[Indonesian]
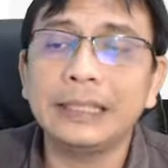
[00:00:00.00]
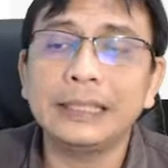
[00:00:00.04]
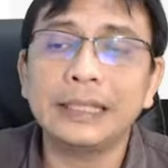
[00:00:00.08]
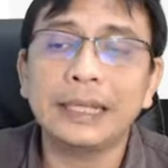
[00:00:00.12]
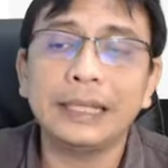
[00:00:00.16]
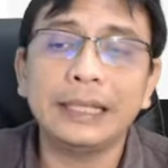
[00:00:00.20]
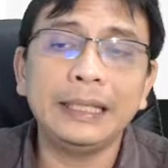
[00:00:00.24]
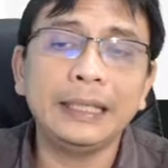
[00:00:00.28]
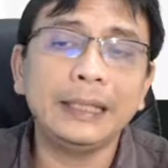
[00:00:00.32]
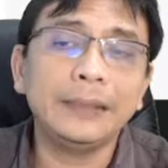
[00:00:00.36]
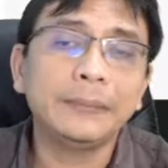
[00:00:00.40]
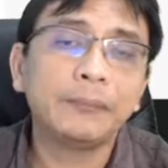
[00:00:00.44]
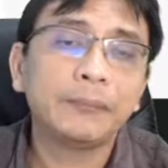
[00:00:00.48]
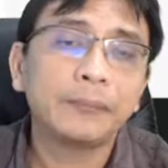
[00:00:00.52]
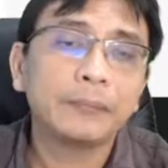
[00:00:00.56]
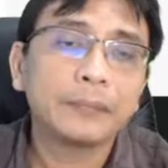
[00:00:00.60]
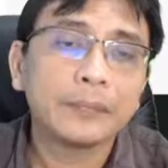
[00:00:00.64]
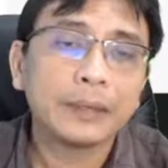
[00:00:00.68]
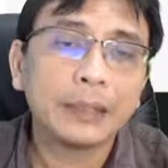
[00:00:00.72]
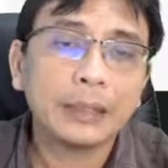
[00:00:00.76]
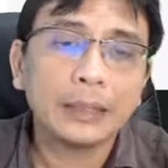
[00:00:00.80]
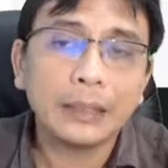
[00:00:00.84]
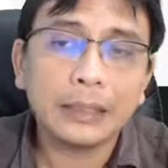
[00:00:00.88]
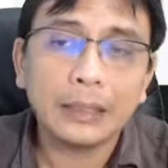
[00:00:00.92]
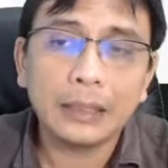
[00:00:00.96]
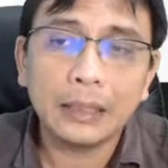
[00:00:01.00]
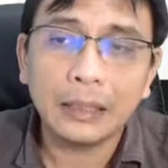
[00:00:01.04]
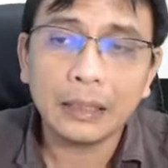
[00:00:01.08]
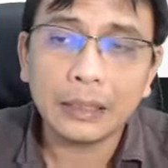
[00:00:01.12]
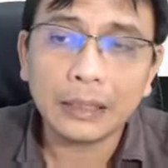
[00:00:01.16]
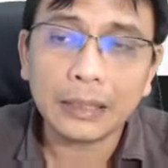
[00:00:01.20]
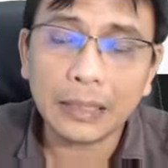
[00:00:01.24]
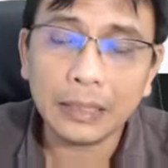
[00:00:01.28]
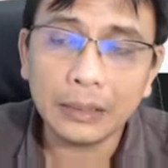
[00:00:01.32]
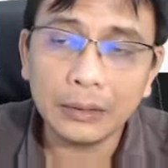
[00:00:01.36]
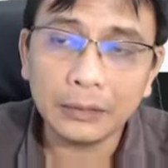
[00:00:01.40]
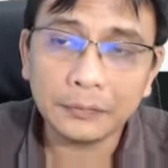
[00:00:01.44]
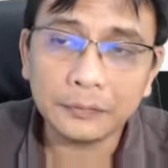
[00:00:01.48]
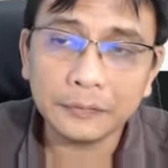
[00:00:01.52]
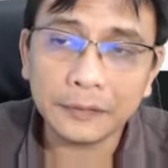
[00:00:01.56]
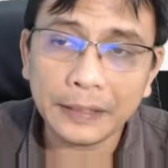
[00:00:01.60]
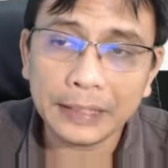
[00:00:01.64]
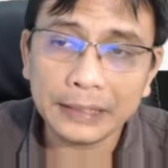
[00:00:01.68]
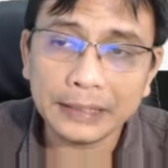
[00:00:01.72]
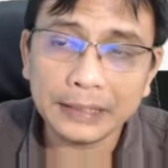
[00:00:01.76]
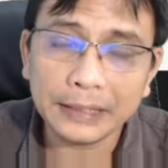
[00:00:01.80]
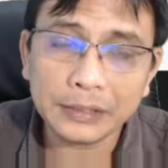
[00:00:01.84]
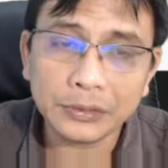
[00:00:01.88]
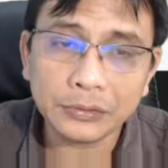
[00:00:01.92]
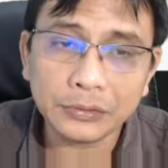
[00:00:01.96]
Jadi uh, kalau
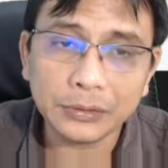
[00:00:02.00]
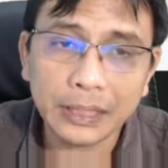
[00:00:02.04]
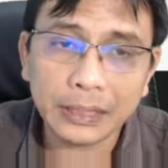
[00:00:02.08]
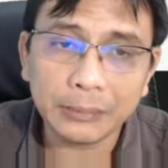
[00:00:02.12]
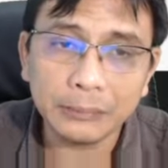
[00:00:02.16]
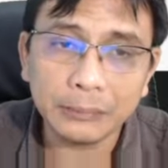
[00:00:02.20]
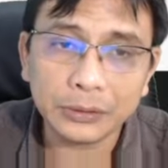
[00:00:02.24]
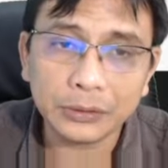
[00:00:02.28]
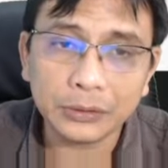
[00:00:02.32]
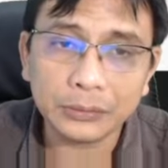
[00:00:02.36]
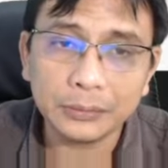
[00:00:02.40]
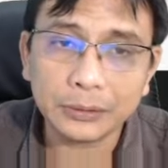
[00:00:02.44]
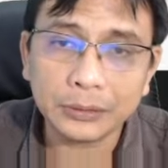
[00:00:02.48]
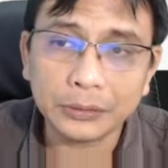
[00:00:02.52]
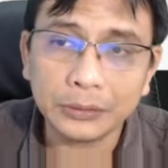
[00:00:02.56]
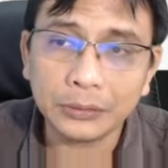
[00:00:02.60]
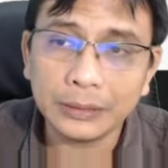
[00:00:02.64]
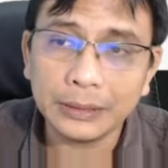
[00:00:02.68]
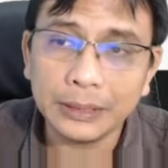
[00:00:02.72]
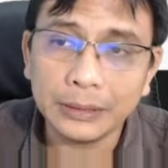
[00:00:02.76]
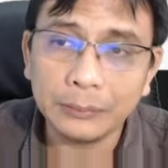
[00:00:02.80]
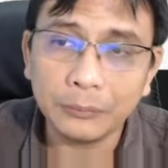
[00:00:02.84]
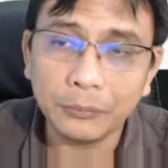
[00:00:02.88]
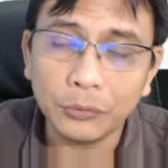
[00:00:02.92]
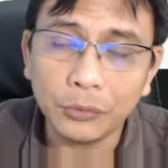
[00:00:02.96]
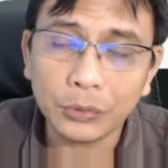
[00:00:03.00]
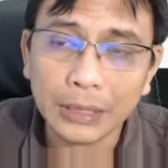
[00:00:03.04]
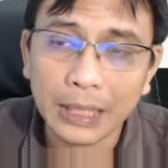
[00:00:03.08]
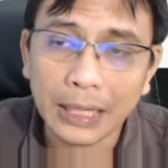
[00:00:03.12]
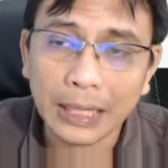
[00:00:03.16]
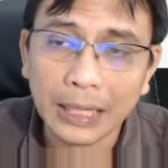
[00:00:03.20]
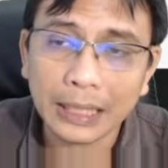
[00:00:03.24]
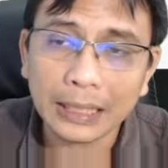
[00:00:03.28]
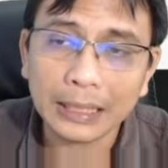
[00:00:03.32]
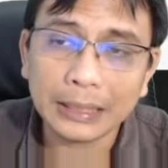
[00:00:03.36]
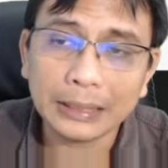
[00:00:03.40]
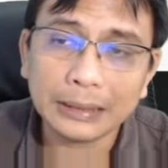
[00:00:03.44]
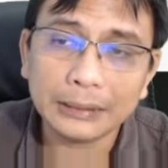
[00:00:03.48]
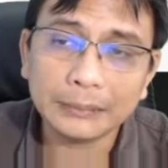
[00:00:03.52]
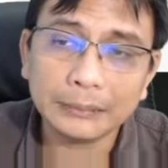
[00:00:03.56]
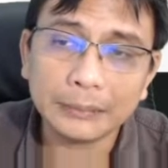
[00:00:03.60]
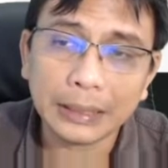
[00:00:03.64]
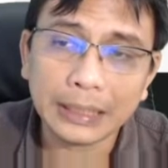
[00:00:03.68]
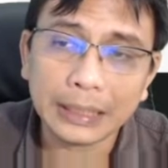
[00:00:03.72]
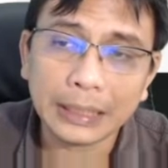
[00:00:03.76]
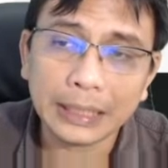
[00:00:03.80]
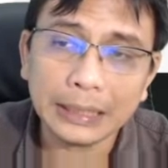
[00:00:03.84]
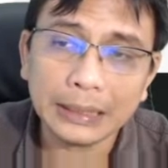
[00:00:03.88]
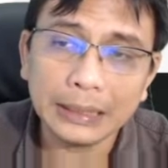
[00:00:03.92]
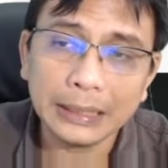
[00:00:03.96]
filenya sudah betul-betul dibuka,
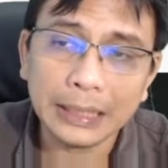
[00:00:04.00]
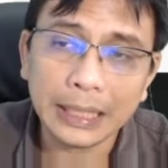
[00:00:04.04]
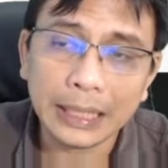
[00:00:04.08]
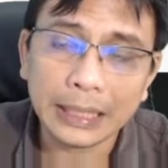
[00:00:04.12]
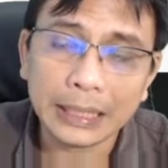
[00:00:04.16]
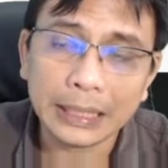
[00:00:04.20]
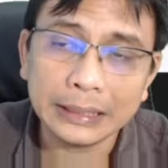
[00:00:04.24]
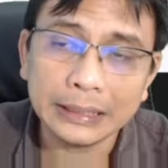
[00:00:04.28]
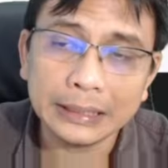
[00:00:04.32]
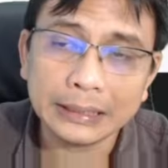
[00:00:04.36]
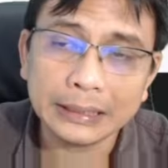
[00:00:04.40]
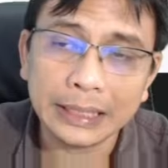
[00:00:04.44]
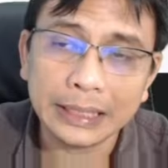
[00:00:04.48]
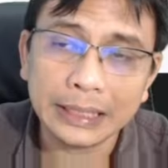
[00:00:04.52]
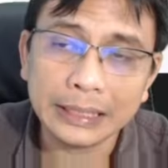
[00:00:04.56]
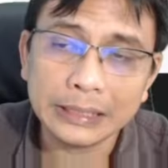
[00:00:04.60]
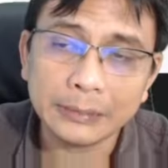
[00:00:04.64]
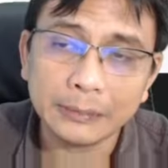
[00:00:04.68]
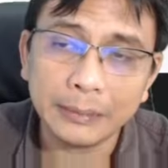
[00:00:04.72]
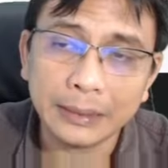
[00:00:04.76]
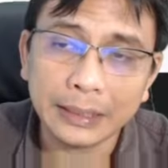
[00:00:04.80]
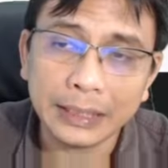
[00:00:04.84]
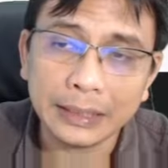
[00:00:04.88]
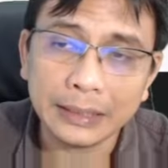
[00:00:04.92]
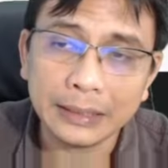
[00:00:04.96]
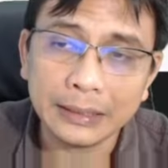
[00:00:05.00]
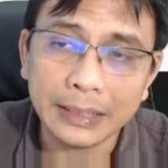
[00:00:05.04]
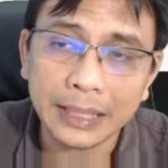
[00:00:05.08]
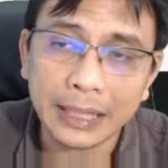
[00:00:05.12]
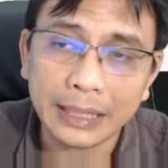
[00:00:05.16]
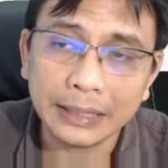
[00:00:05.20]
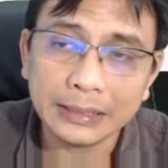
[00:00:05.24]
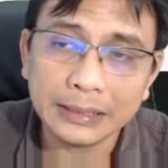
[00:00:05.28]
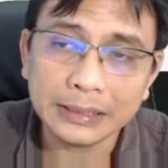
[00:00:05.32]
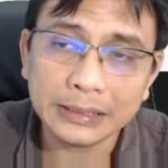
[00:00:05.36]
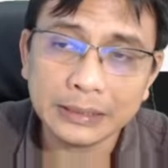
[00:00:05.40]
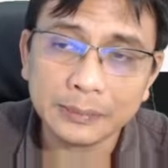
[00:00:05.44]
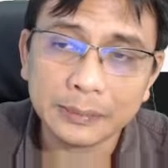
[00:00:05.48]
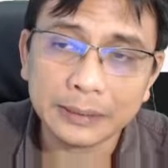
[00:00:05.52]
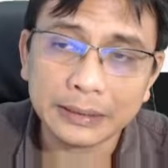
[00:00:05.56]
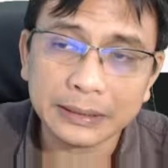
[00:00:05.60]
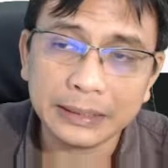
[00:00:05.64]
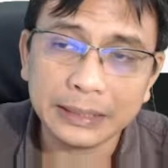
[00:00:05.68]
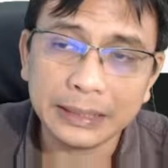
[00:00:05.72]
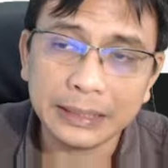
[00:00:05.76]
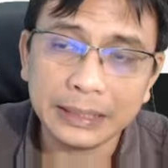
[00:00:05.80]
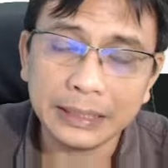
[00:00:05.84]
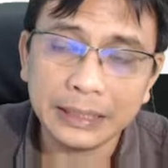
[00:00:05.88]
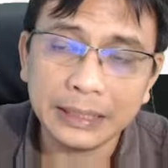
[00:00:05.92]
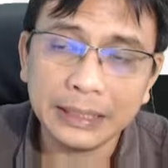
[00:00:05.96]
maka dia akan ditandai sebagai done
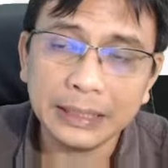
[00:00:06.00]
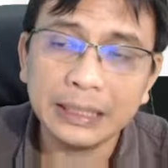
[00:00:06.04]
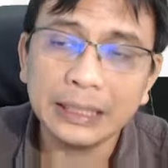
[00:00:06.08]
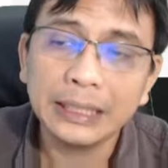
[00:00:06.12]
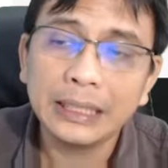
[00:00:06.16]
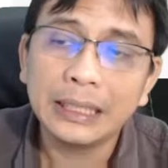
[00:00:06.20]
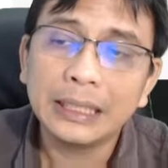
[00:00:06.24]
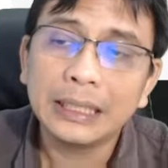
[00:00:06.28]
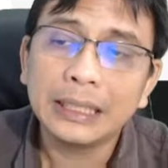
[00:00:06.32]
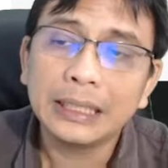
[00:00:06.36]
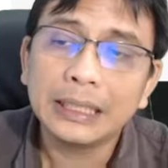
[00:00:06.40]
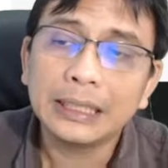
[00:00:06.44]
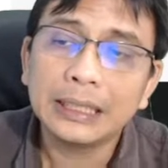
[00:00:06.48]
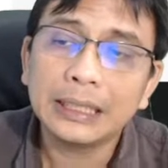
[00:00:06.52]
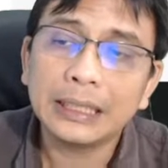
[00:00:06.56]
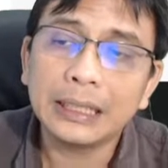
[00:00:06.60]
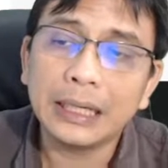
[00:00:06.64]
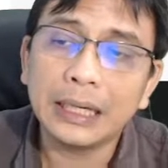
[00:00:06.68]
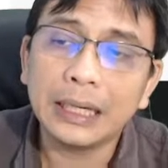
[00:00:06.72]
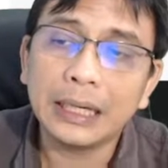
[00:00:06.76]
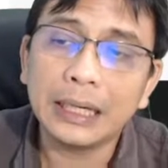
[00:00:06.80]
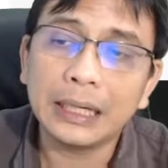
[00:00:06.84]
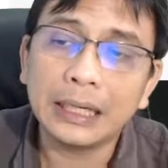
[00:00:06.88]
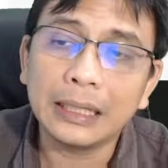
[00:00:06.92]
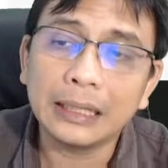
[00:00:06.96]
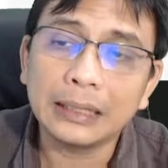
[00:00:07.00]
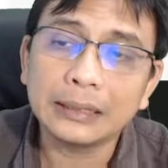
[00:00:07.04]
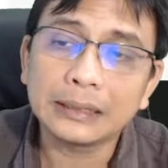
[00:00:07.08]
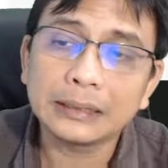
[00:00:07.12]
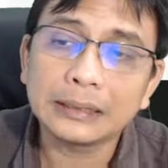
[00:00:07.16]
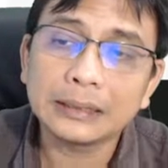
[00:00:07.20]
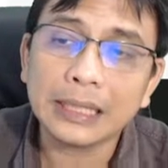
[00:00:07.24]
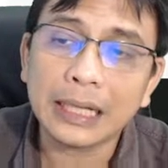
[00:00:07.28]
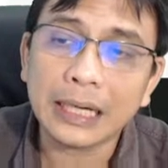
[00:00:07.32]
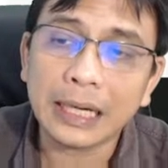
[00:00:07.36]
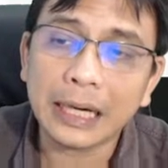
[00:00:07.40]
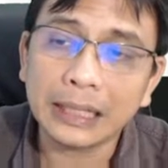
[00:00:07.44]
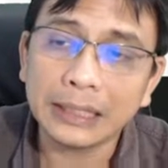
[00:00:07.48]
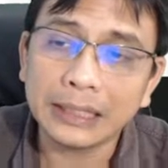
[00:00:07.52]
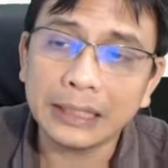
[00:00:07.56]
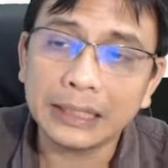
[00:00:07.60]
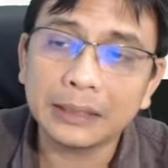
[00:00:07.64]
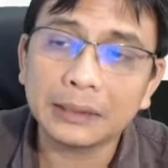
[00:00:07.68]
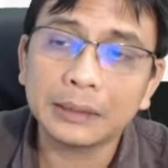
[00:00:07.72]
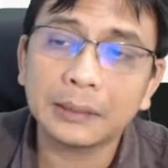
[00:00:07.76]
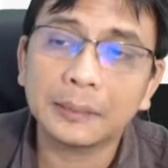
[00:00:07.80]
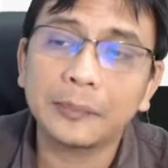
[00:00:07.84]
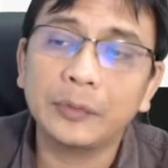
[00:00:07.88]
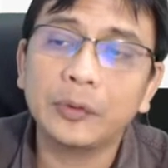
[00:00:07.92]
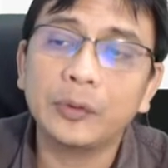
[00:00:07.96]
seperti ini. Uh, syaratnya
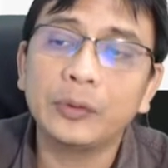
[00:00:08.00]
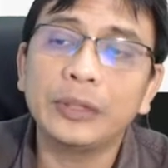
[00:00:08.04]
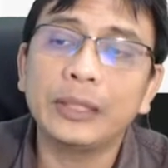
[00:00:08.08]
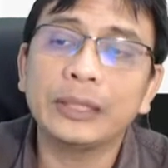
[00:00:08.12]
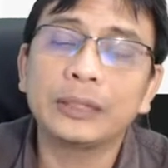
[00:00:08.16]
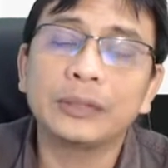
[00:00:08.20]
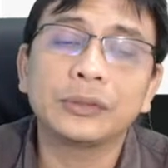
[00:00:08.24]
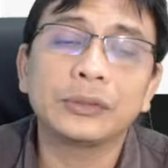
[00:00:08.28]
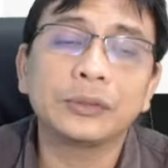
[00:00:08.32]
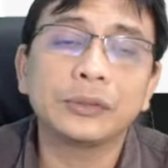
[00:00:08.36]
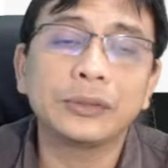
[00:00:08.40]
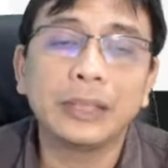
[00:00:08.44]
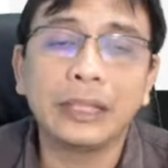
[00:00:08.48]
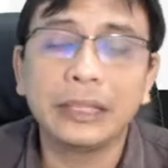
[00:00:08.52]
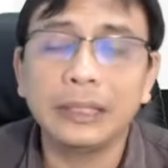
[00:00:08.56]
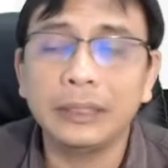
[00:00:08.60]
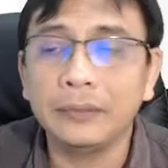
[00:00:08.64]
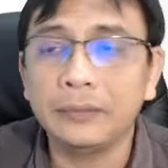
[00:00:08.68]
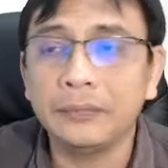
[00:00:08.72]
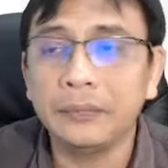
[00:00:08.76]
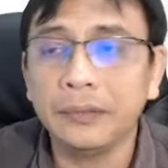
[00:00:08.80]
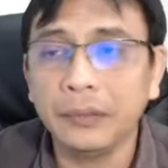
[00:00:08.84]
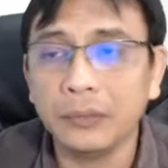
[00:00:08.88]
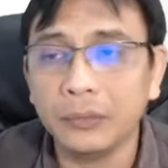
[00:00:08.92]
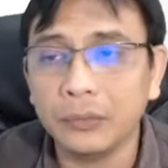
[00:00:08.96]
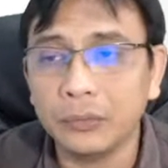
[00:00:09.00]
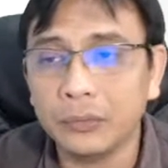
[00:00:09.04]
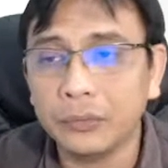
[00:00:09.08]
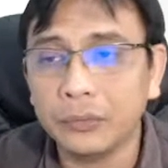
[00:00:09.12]
terpenuhi itu sudah di view.